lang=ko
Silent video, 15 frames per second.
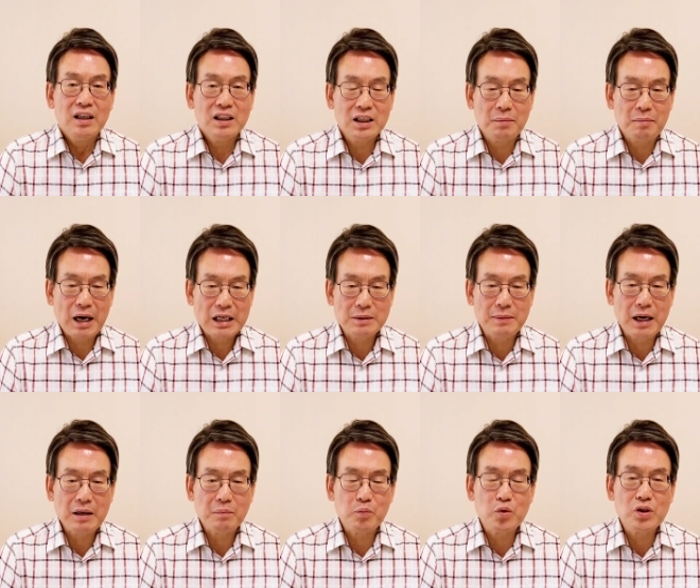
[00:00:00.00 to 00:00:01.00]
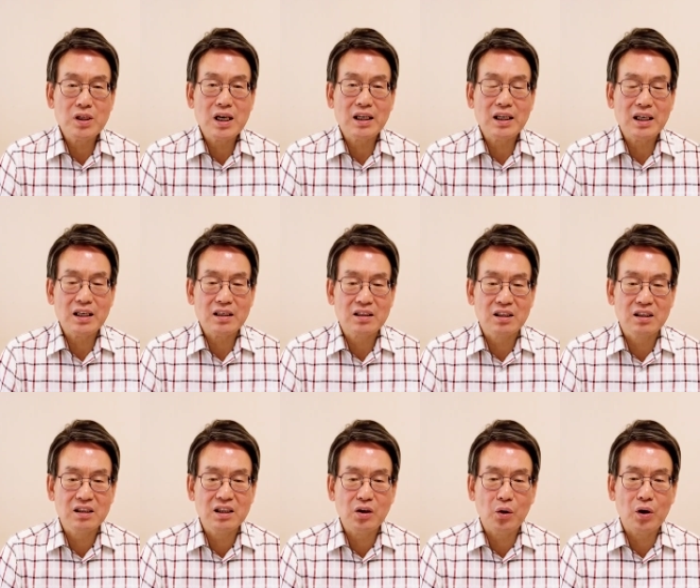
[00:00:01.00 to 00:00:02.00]
이 지금 마지막 문장에
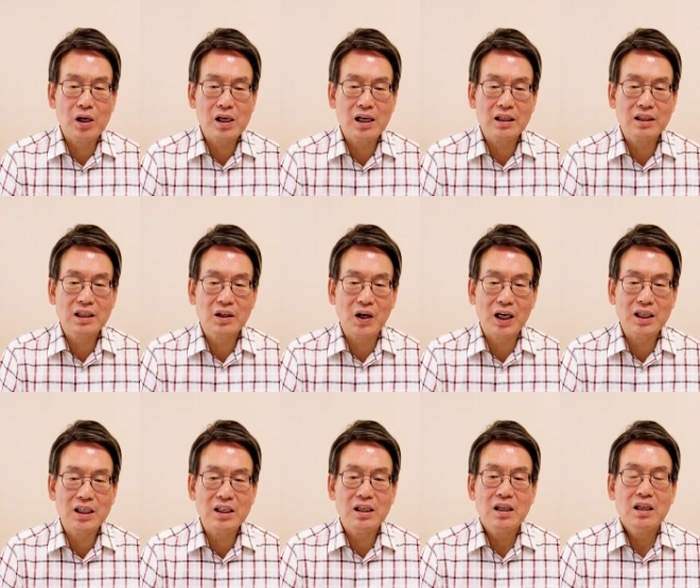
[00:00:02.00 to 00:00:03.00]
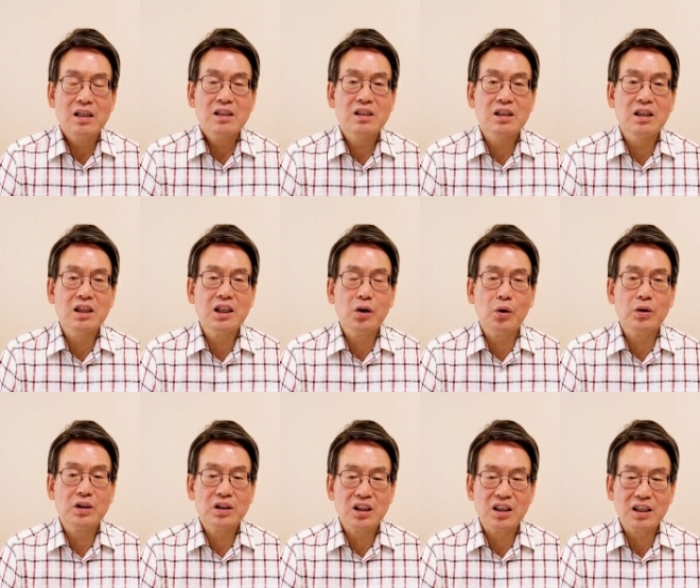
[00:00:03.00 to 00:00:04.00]
정의로워야 할 기관이
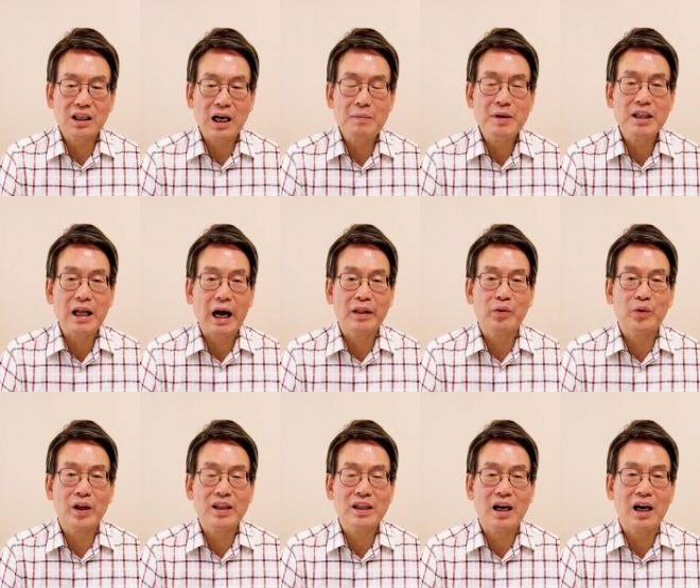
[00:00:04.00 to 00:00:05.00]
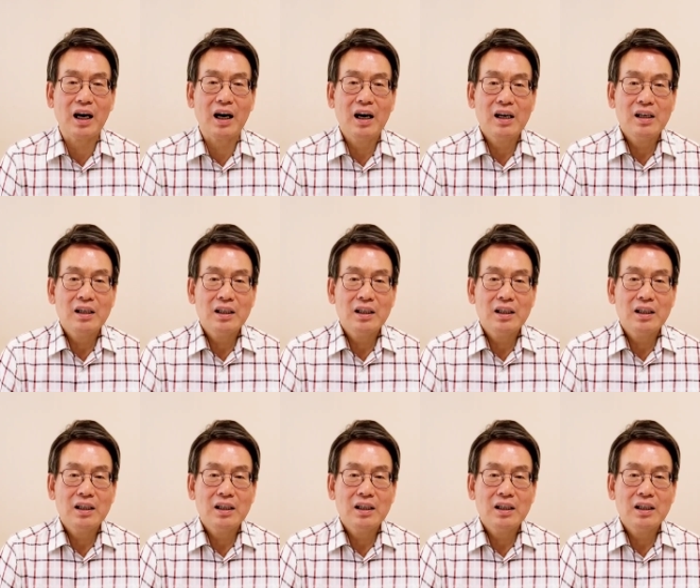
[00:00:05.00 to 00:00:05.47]
정의로운 척하면 안 된다.